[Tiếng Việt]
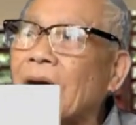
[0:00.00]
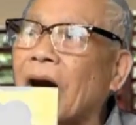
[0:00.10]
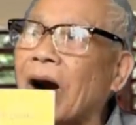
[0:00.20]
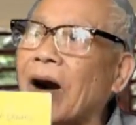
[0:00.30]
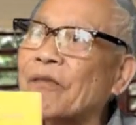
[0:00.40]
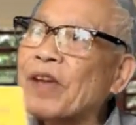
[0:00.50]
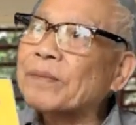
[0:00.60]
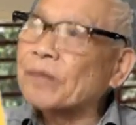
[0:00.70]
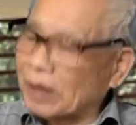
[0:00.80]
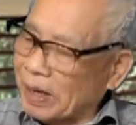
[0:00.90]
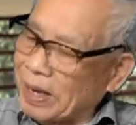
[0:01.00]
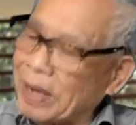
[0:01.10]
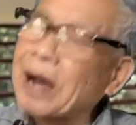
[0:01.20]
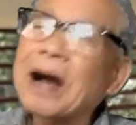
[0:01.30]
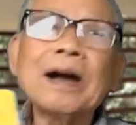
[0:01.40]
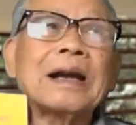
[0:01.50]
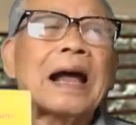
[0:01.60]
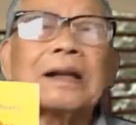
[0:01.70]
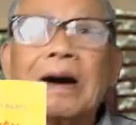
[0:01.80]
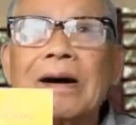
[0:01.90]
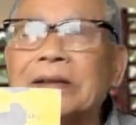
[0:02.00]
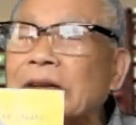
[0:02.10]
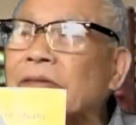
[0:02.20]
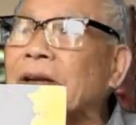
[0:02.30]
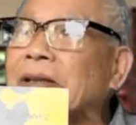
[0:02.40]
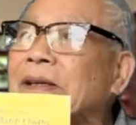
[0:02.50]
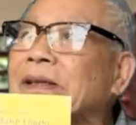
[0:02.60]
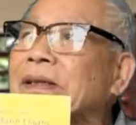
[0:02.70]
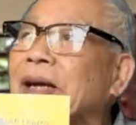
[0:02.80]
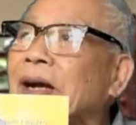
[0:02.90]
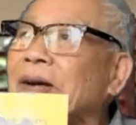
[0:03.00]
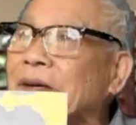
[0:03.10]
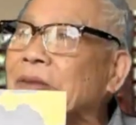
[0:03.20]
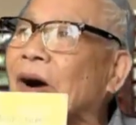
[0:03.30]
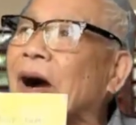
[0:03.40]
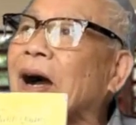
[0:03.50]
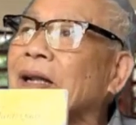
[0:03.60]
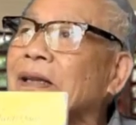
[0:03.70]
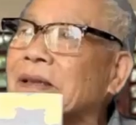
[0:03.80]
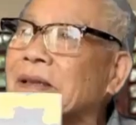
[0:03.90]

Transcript: họ viết một cái lá thư, thỉnh nguyện thư gửi cho